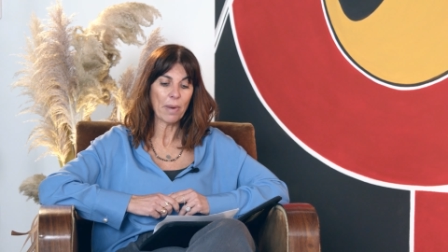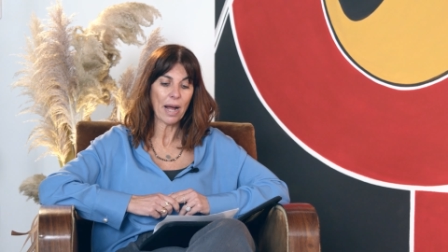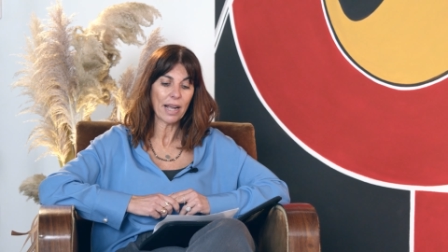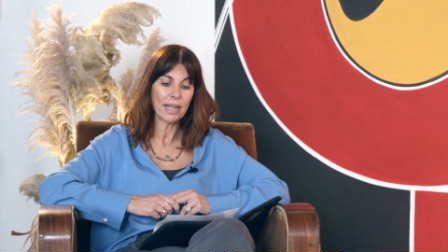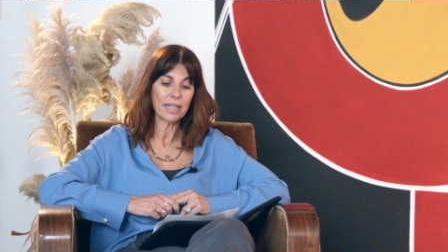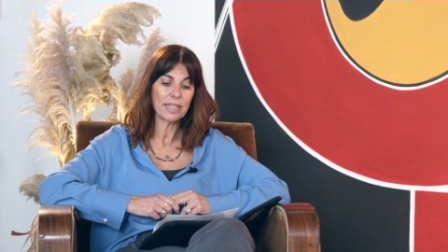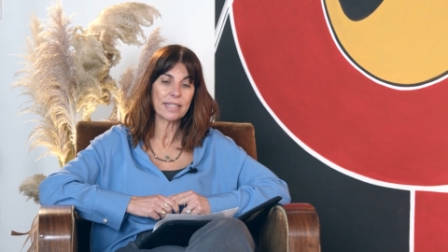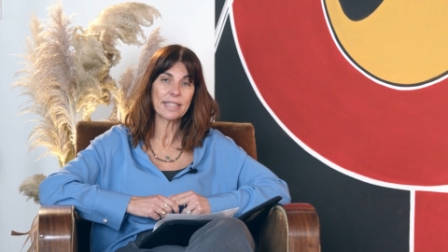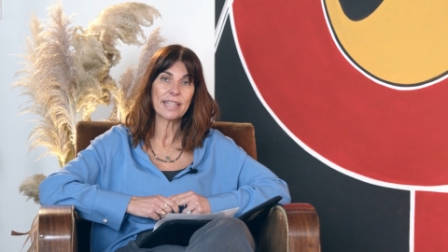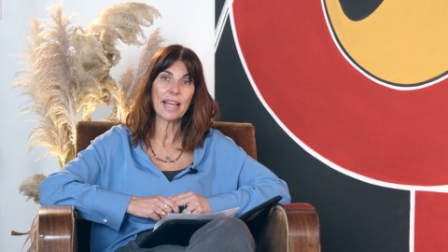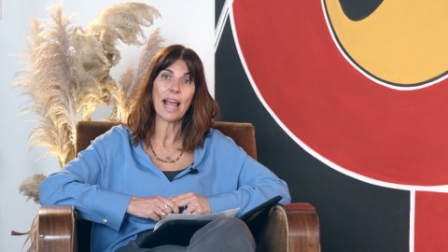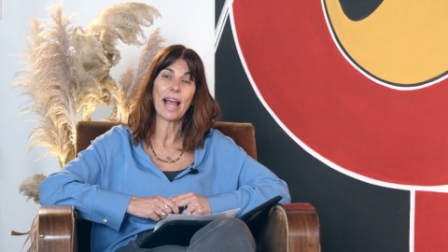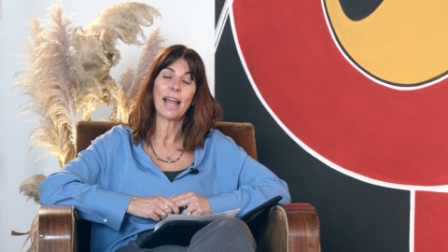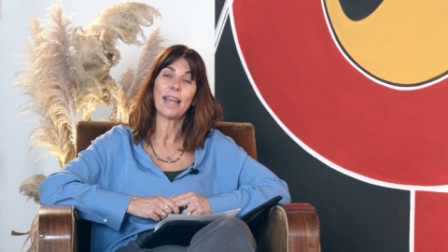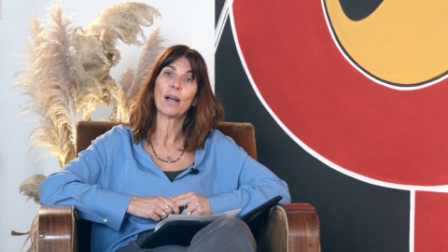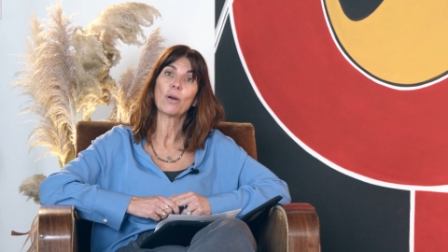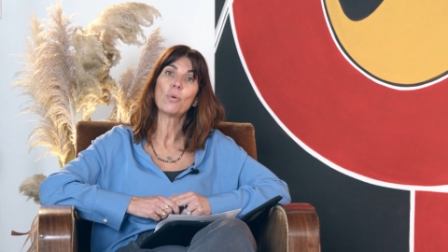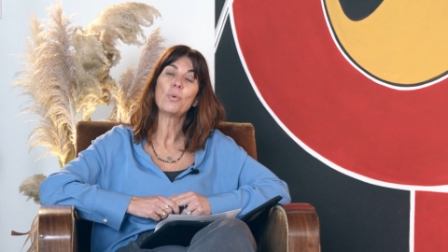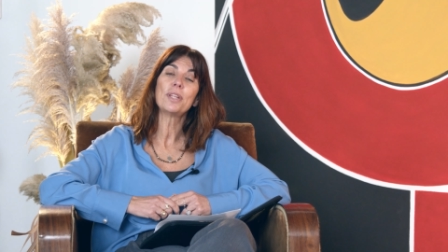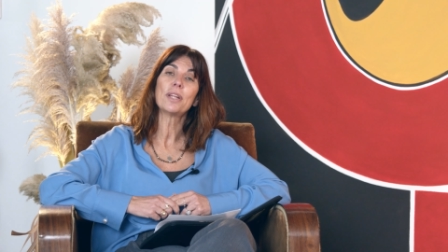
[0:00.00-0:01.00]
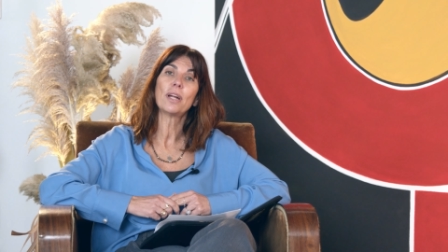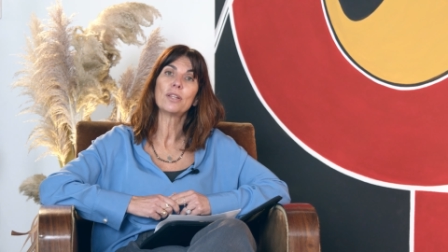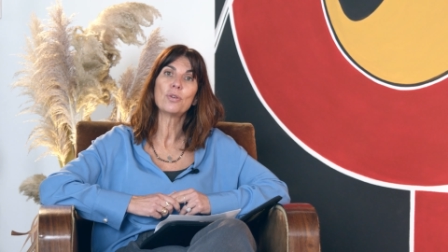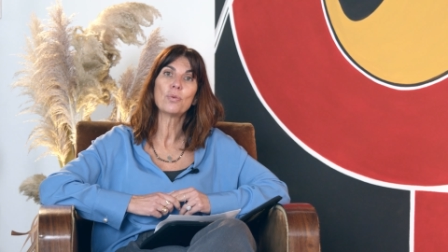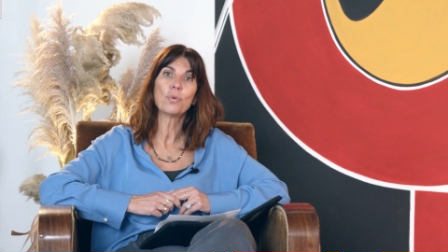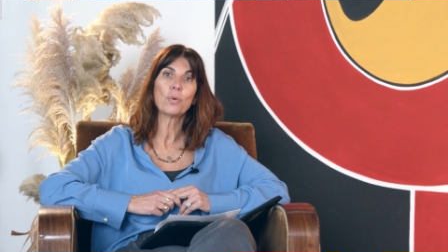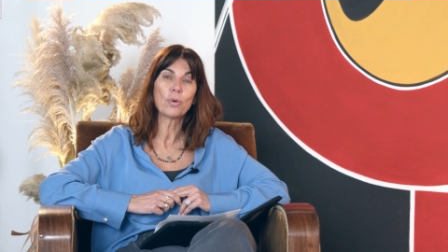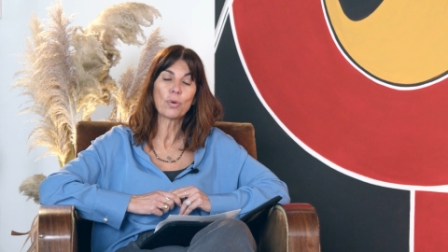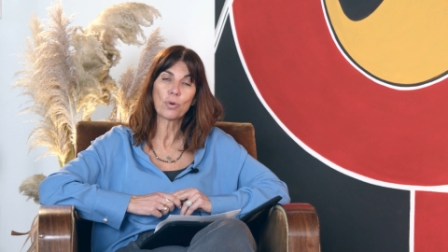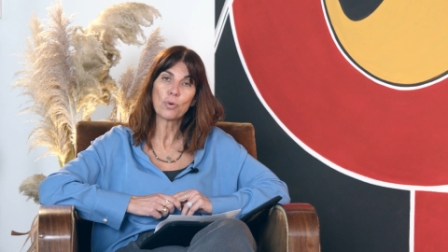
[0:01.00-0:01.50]
Minds è alla guida
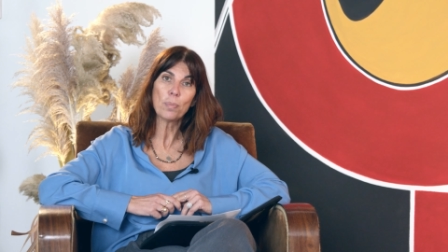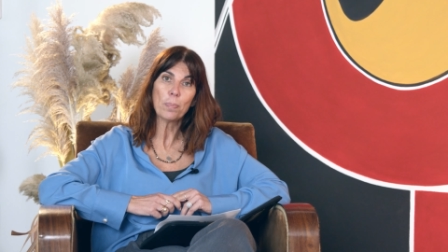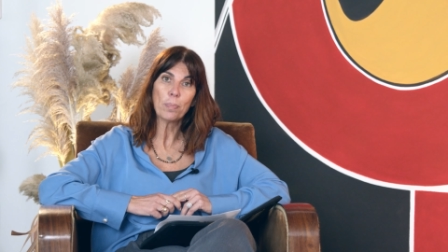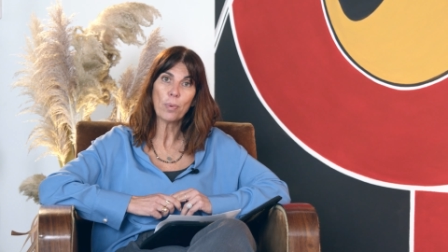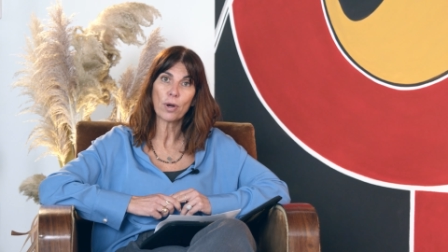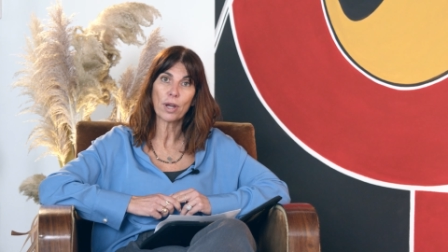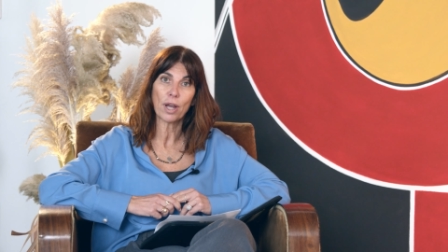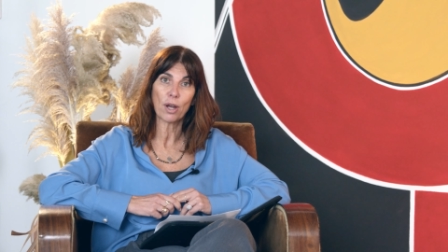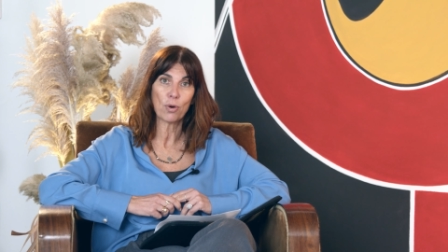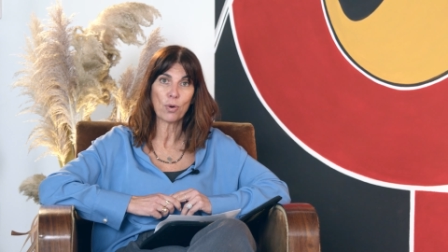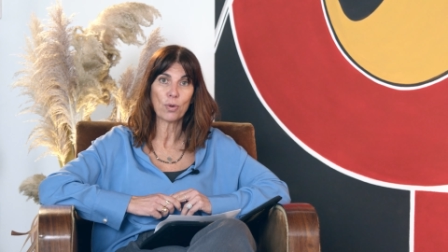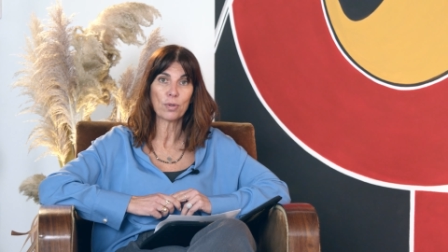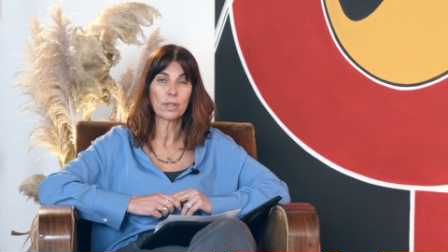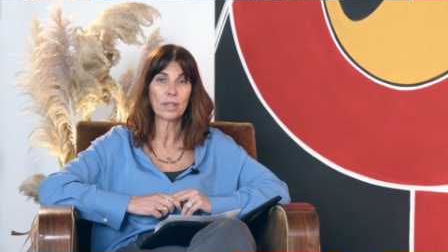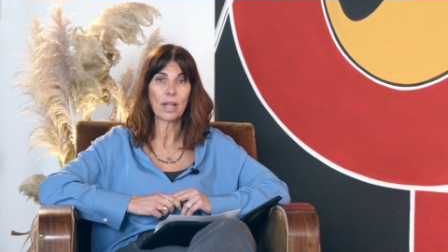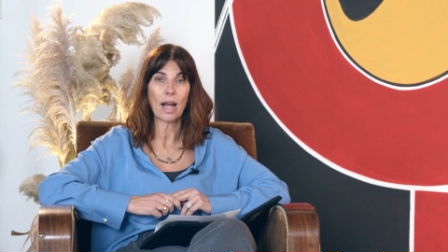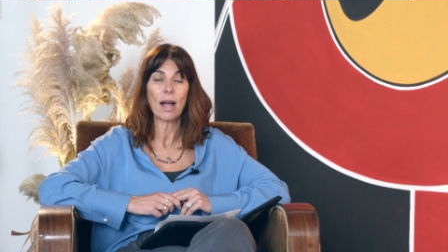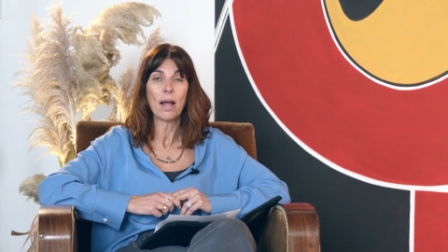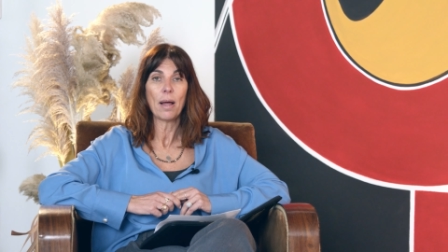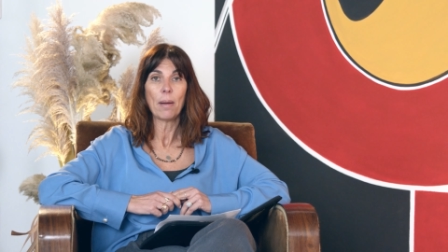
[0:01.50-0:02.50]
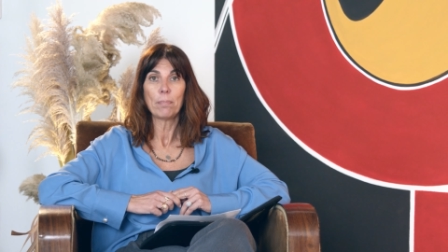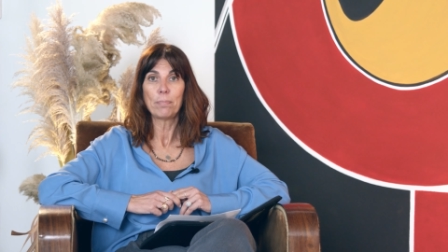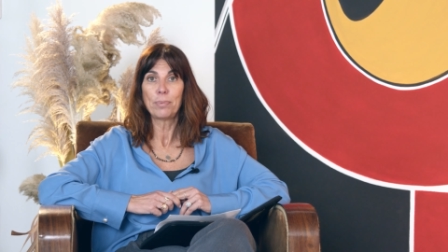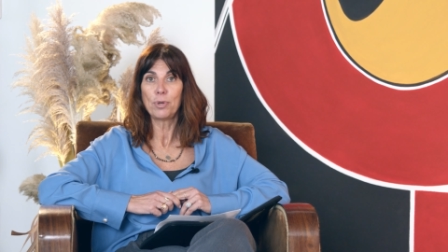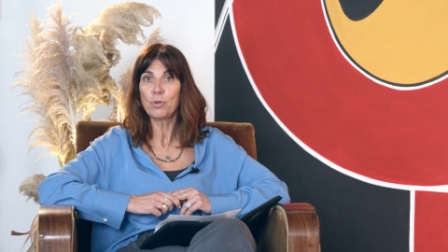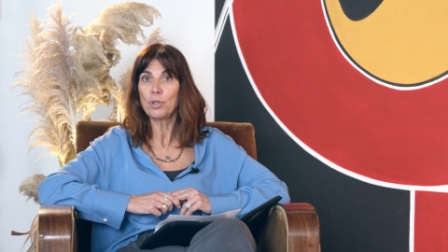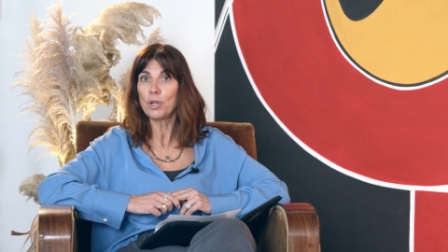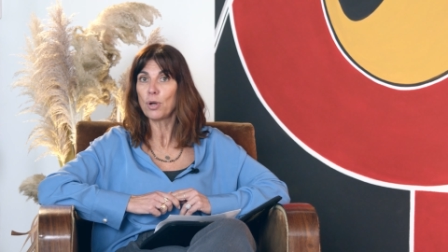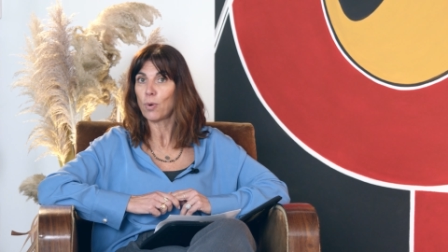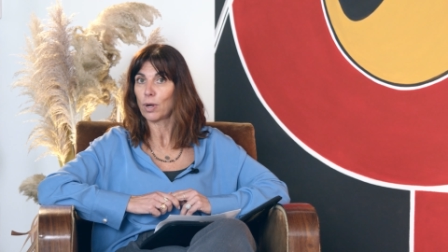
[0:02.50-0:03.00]
di un gruppo che conta
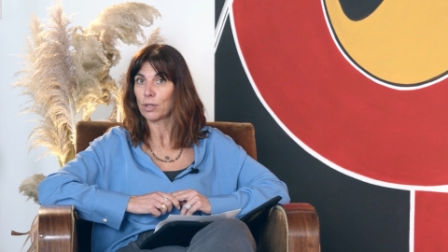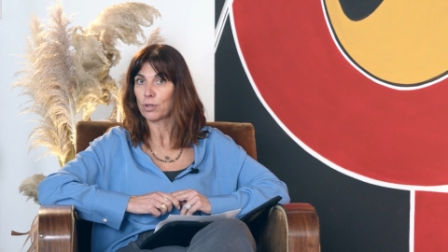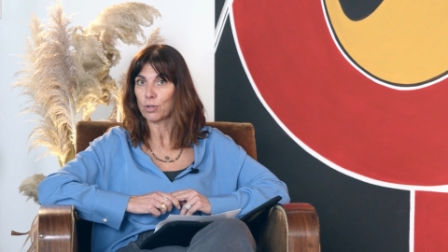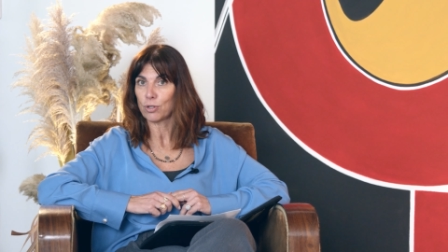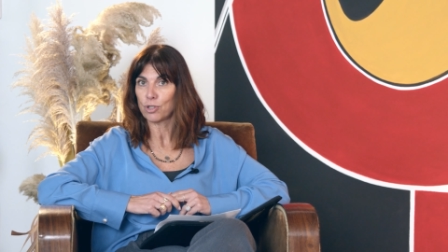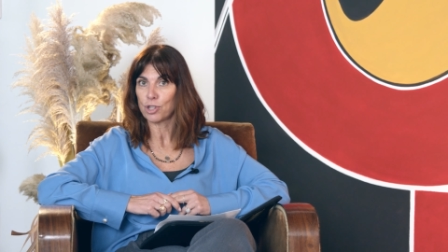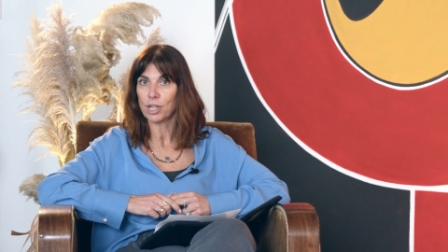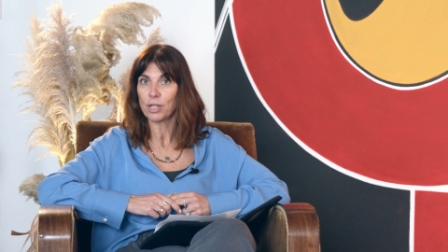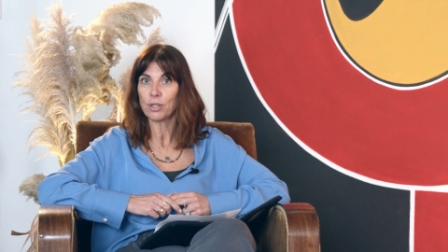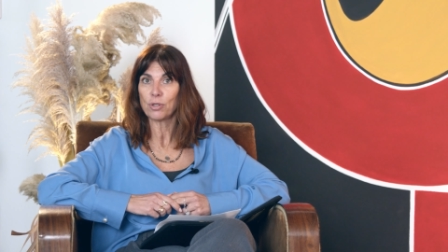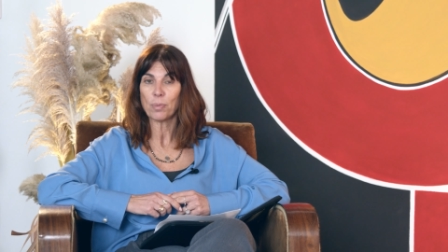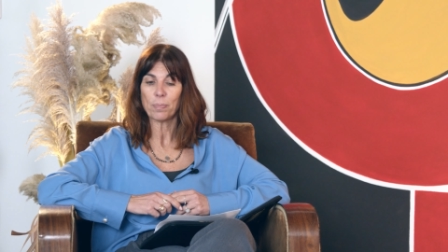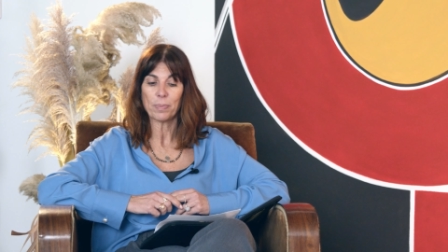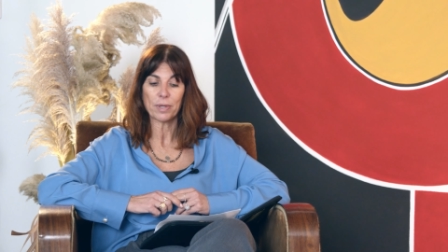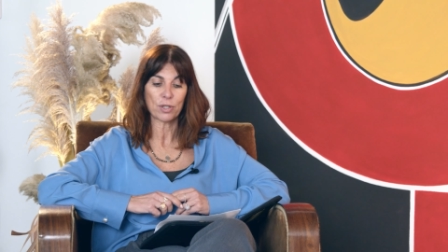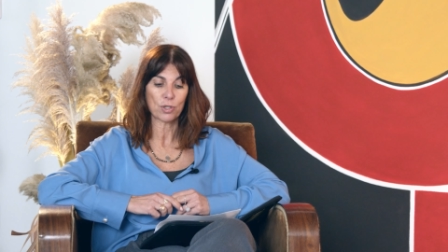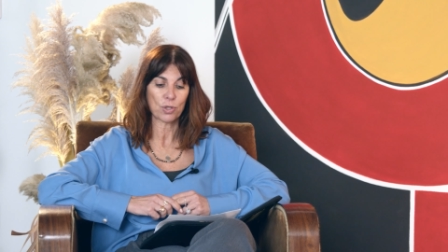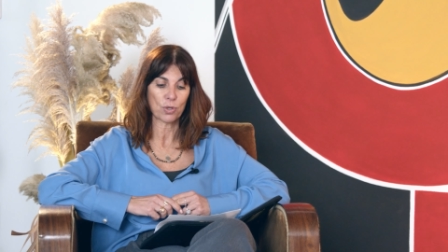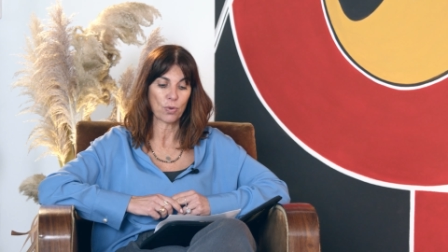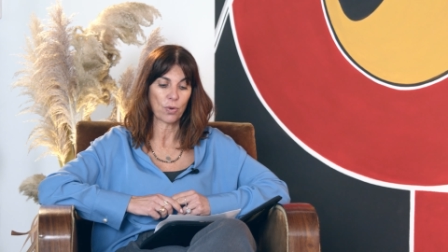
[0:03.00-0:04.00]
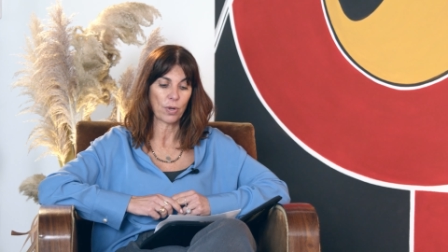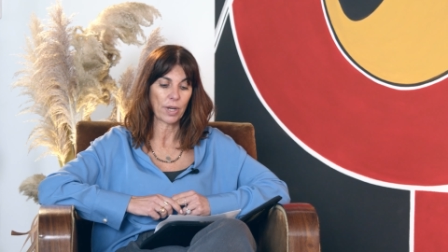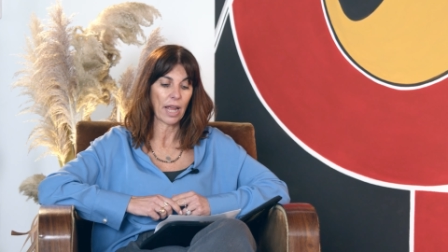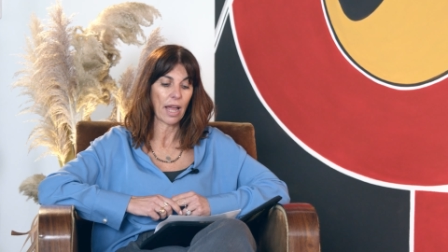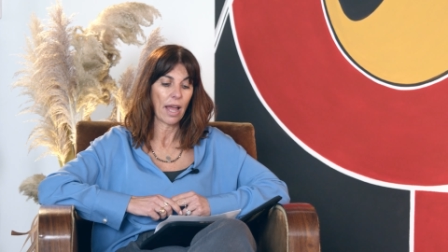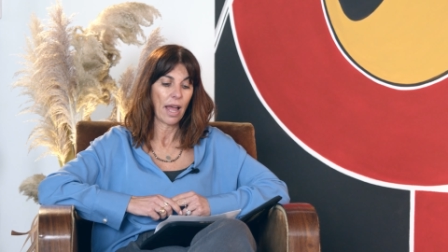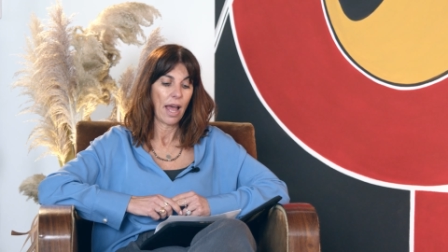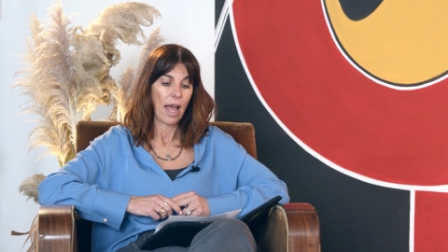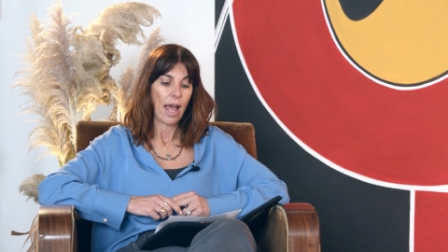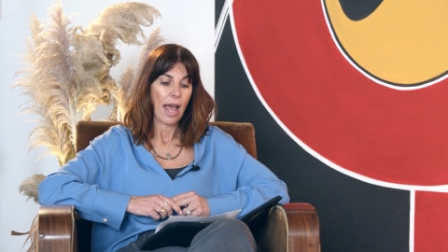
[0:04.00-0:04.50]
più di 400
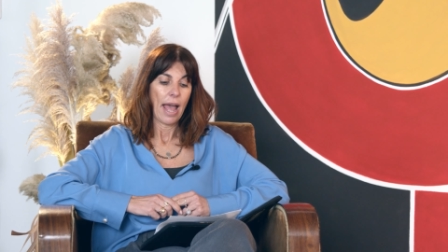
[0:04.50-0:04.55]
persone.